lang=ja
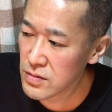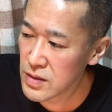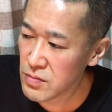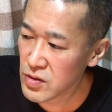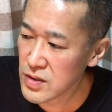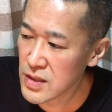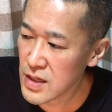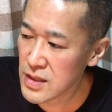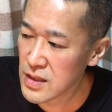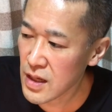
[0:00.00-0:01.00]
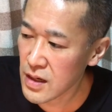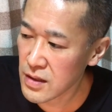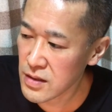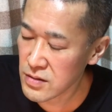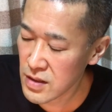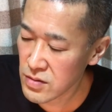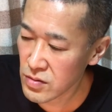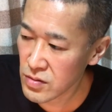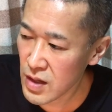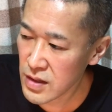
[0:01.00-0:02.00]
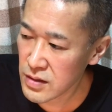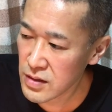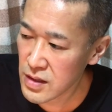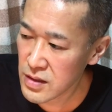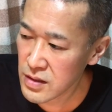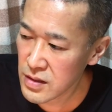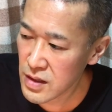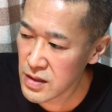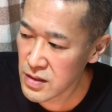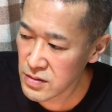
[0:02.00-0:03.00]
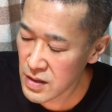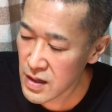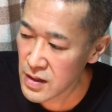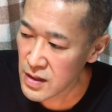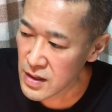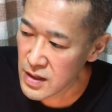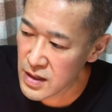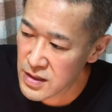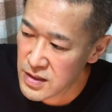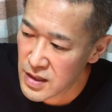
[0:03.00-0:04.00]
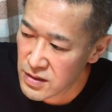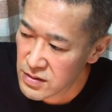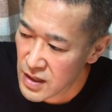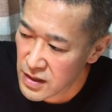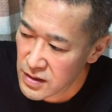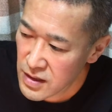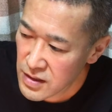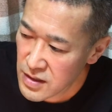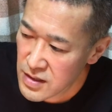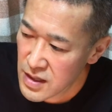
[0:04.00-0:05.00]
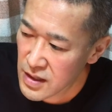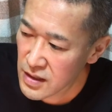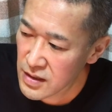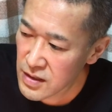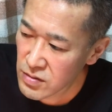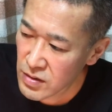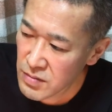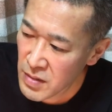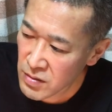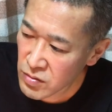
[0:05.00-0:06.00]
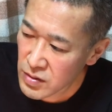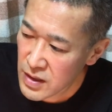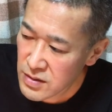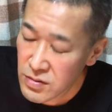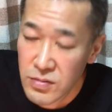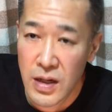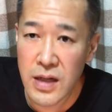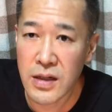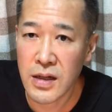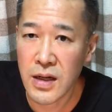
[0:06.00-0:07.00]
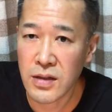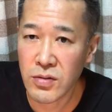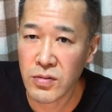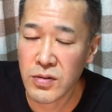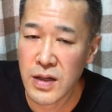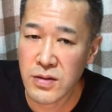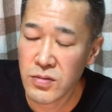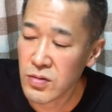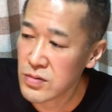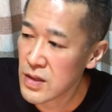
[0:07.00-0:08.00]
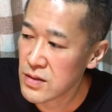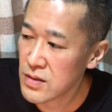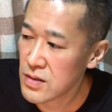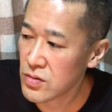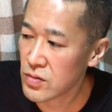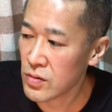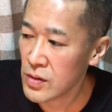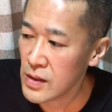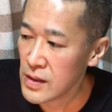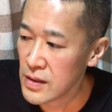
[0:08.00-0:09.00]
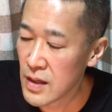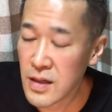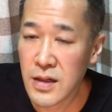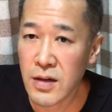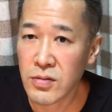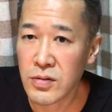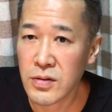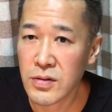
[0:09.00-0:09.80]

にもしできたらですねそれをやっていってってですね、え4月にやっていって成果が出るのがまあ5月ぐらいかなと5月6月でちょっと何かこ